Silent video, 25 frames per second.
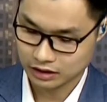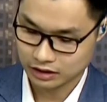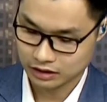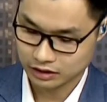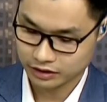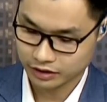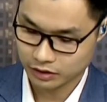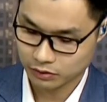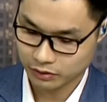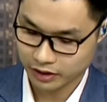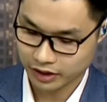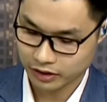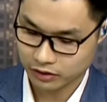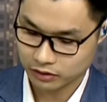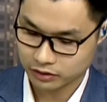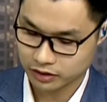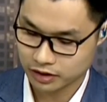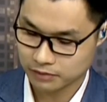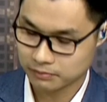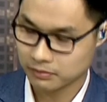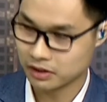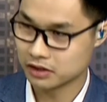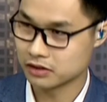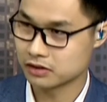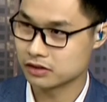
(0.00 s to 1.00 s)
điều này có
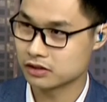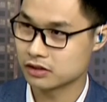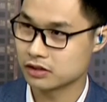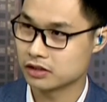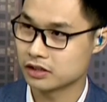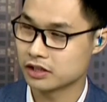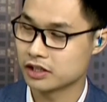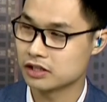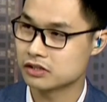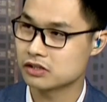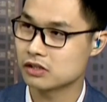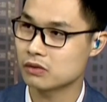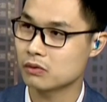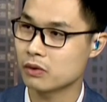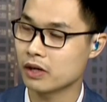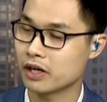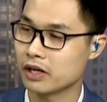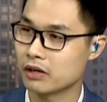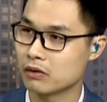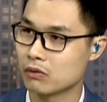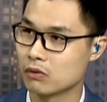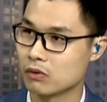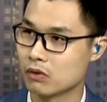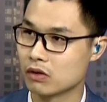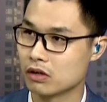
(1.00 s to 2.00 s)
tiềm mẩn gì đến sức khỏe
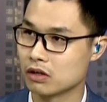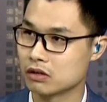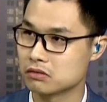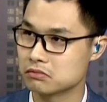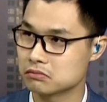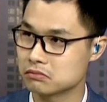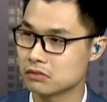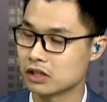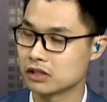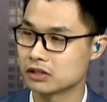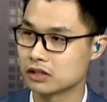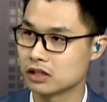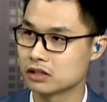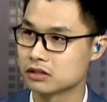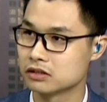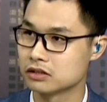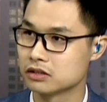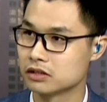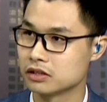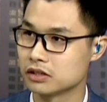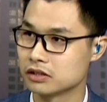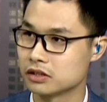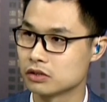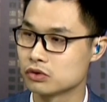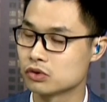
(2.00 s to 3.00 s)
của bản thân
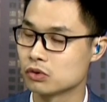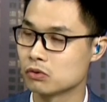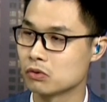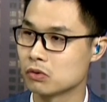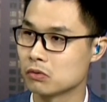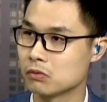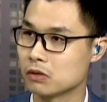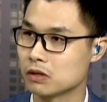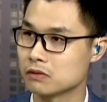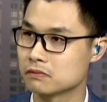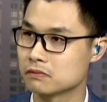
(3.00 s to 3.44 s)
người tiêu dùng không